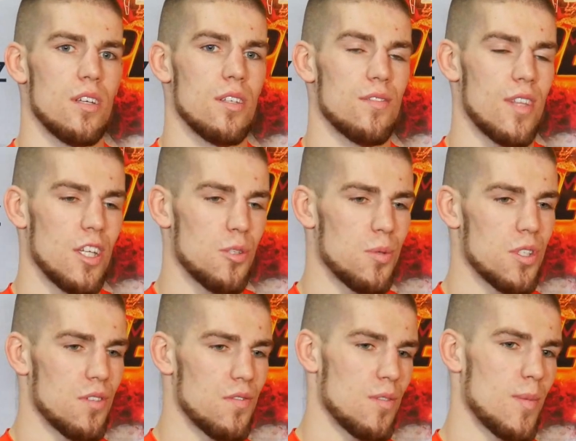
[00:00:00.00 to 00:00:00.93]
y, zdaliśmy
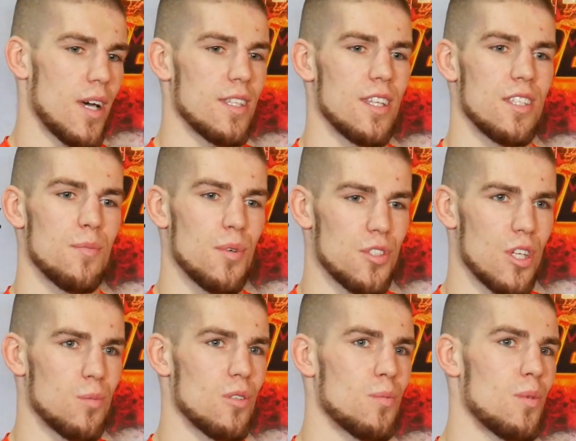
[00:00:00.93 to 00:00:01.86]
się wymianę
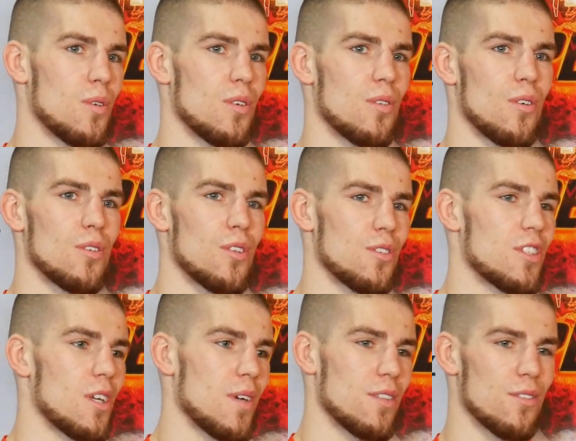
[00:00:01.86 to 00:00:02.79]
niepotrzebną, bo on
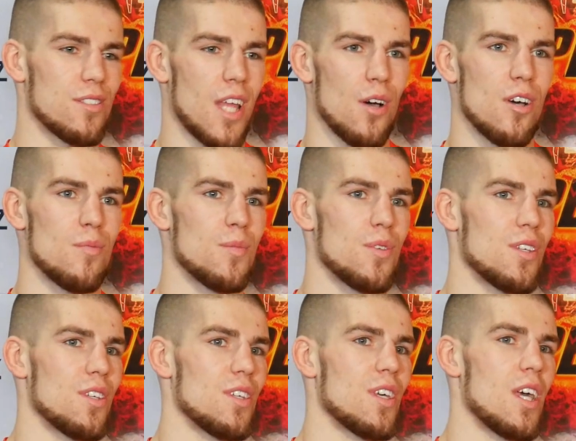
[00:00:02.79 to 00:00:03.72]
dostał, ja dostałem
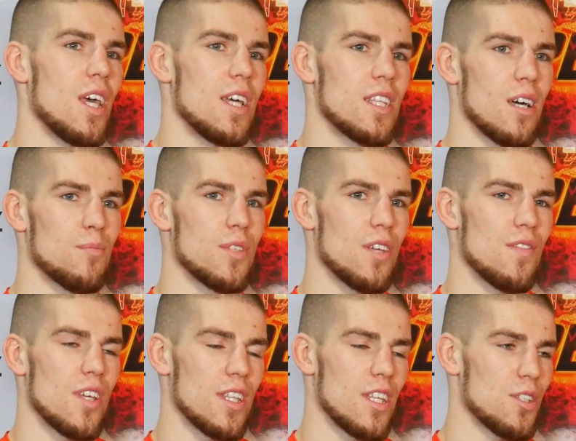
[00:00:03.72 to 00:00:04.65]
i tam
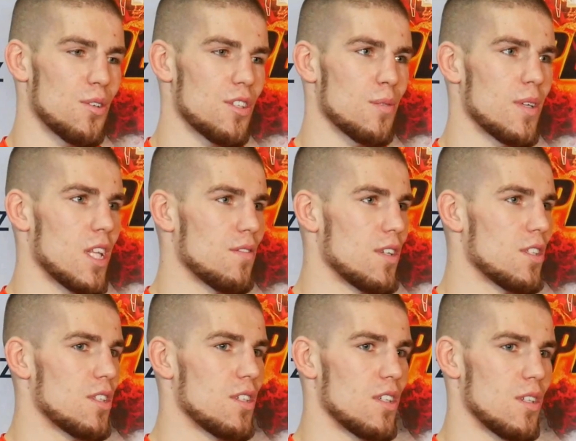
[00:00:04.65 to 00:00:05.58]
jeden cios chyba
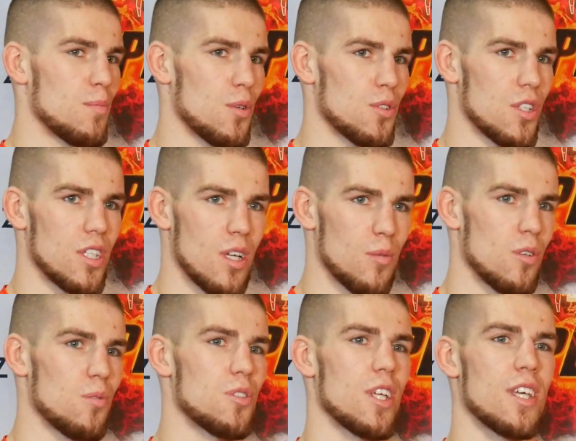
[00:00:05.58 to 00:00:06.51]
nawet y, poszedł na
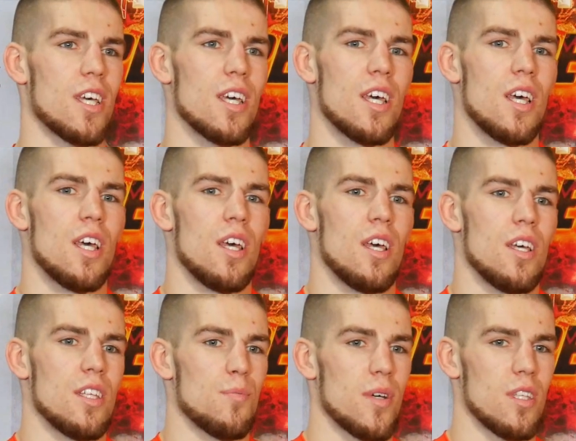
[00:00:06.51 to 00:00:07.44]
moją szczękę
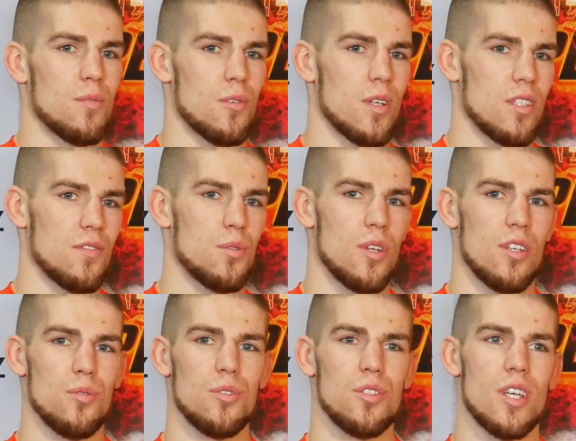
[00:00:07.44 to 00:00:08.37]
nie pamiętam dokładnie w
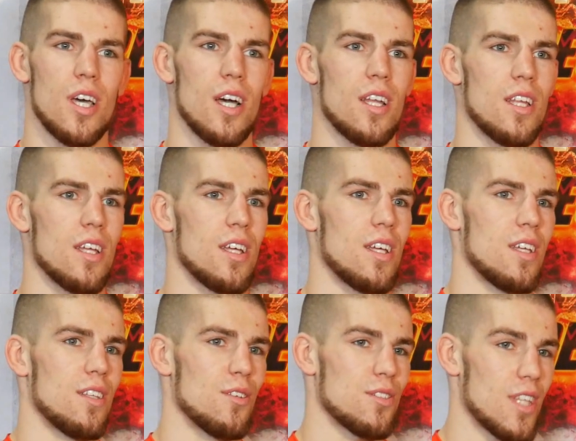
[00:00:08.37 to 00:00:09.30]
której rundzie,
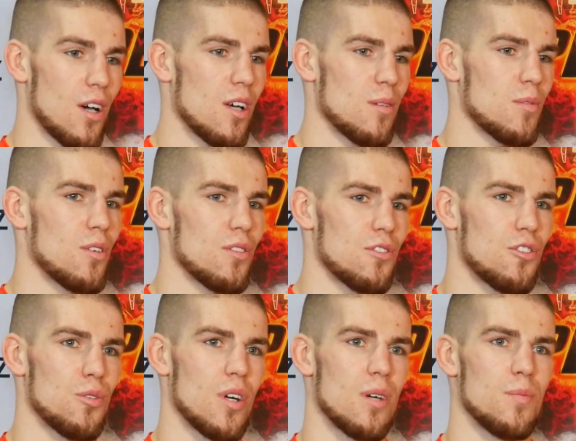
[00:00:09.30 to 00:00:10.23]
ale dostałem go,
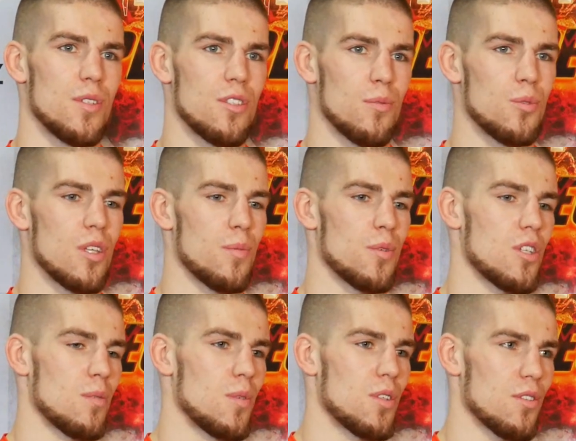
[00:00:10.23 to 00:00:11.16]
odczułem i to był
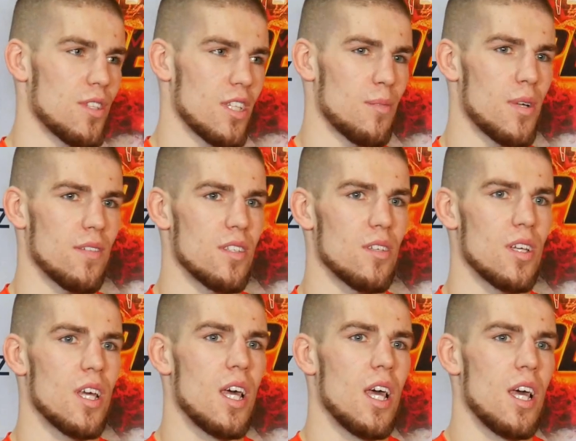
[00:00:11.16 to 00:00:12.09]
niepotrzebny cios tak
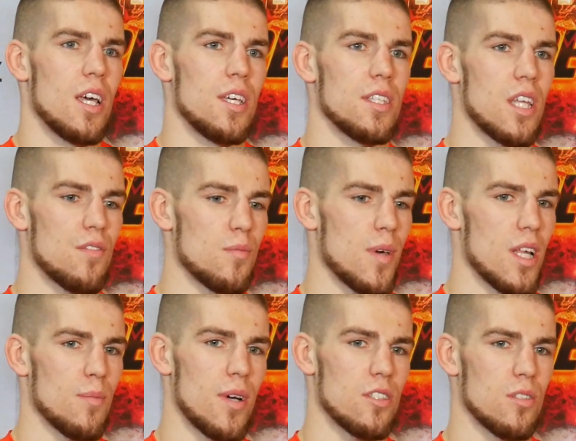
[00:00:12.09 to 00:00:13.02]
naprawdę i ta
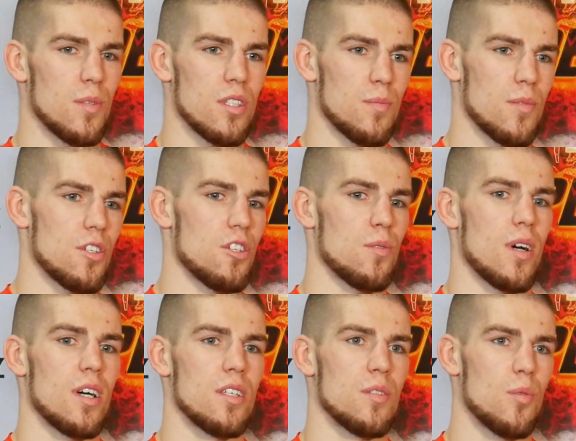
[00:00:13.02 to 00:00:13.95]
wymiana bardzo mnie
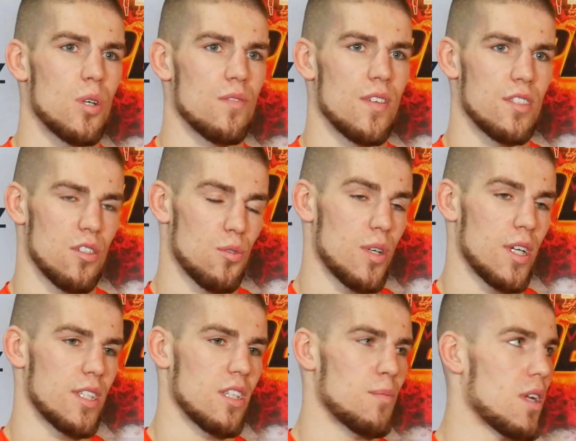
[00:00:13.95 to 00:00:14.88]
zmęczyła i mogłem więcej
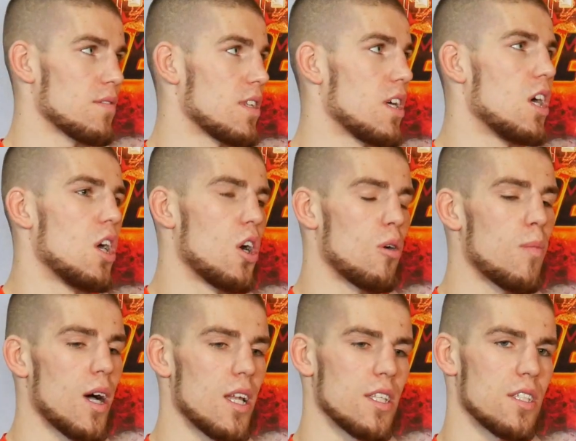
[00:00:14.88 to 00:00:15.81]
szukać tak naprawdę
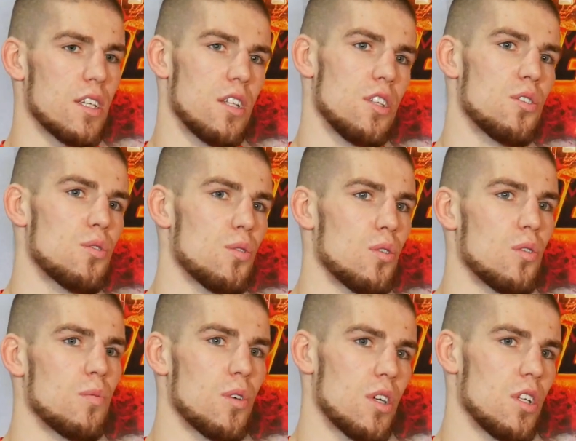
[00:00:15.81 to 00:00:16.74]
obaleń,
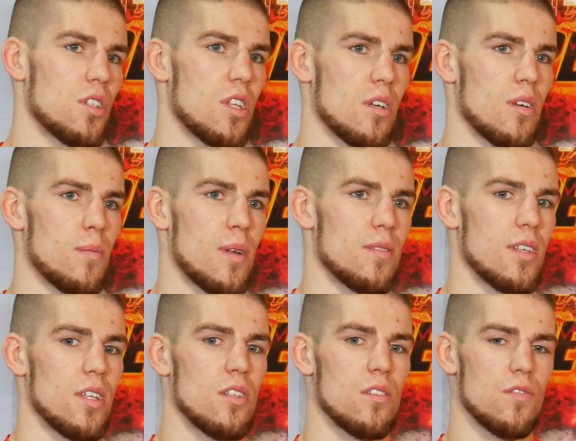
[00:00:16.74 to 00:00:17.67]
klinczu, bo klincz tak
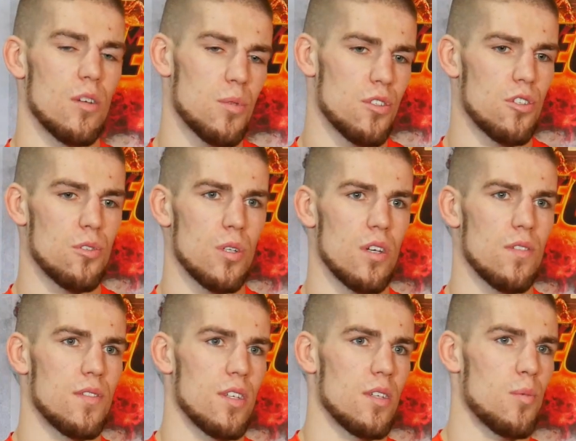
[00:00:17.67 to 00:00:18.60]
naprawdę dobrze się czuję
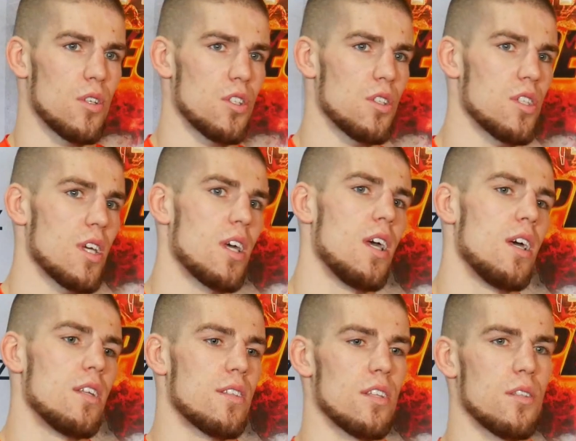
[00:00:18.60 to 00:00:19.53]
w tej płaszczyźnie.
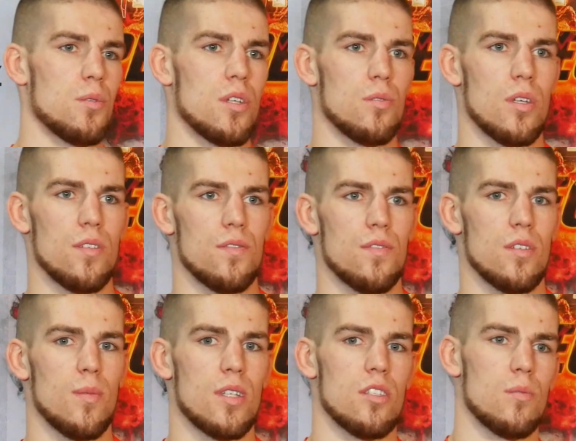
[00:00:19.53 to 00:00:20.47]
Trenuję tutaj
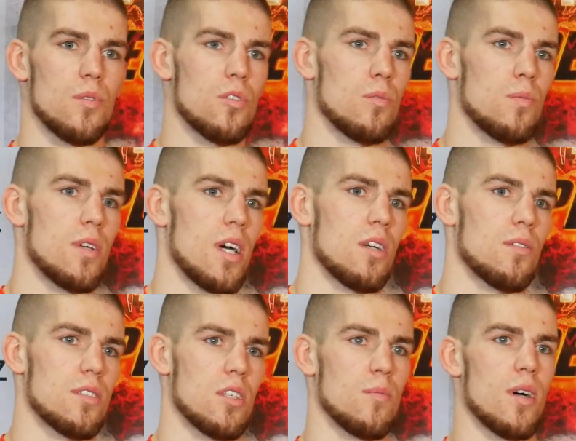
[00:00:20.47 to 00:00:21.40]
w bardzo dobrym klubie
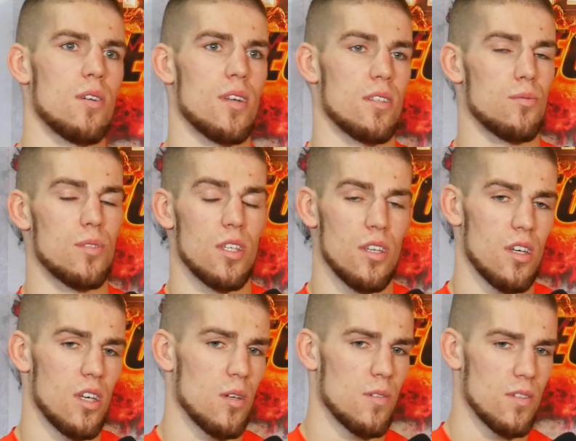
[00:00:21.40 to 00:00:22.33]
Anko Sema oraz tutaj
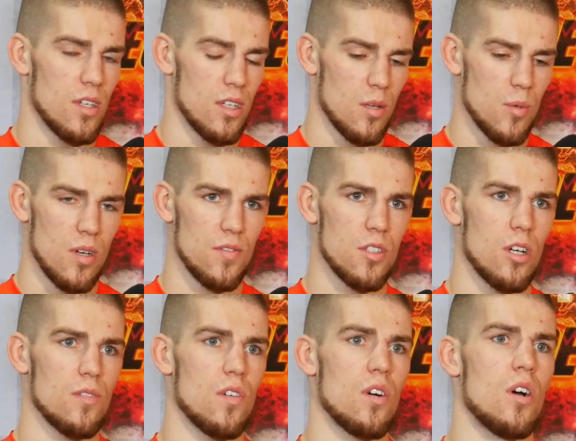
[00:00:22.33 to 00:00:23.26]
e MMA e
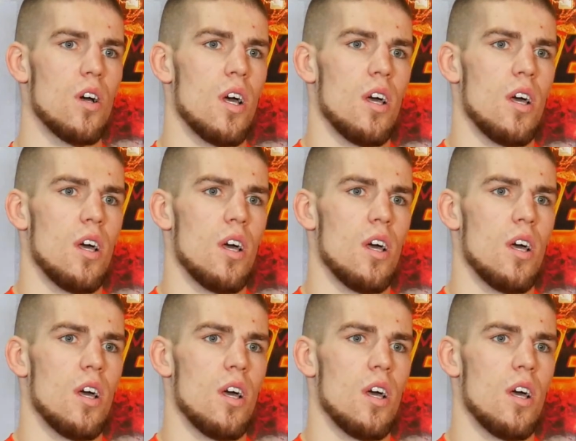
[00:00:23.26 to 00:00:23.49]
Witkowo.